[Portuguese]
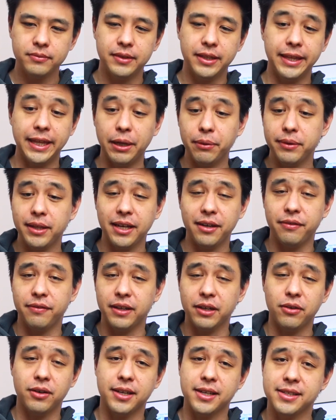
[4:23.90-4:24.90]
Não tem a
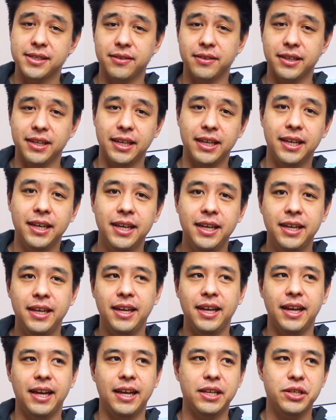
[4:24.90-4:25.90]
ver com a questão aqui
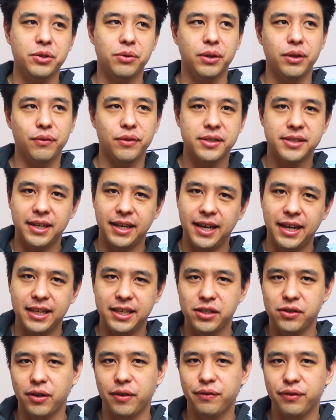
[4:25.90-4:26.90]
é, de quando você
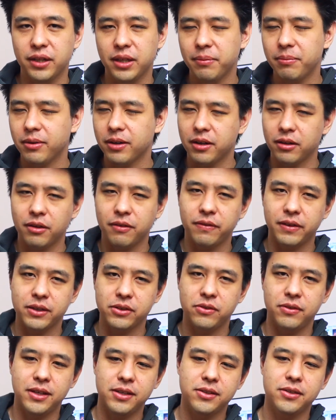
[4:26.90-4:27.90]
reinicia o iPhone, porque eu não
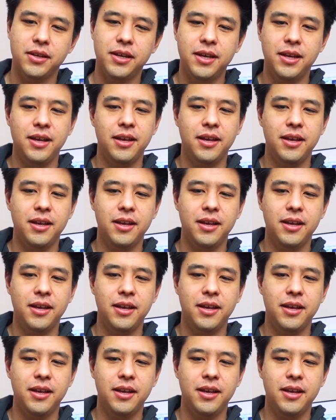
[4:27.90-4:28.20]
faço isso,